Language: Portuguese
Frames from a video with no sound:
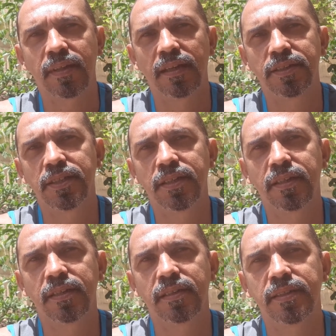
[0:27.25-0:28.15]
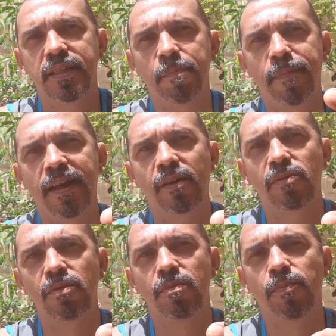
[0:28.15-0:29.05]
a gente se depara
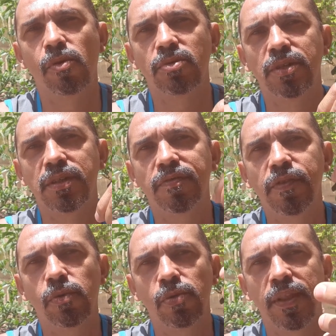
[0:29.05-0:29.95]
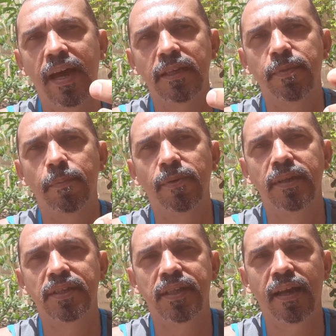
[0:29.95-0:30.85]
com um pouco de dificuldade para
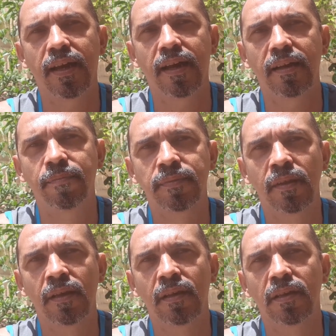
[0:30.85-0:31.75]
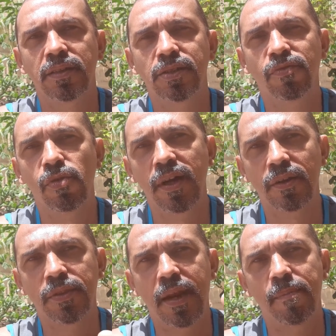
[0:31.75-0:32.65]
poder estar
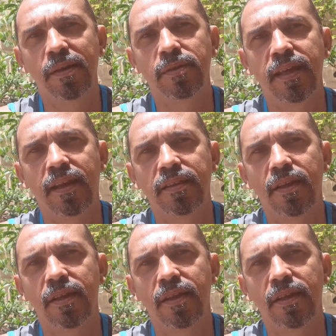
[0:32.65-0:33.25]
divulgando o trabalho dela.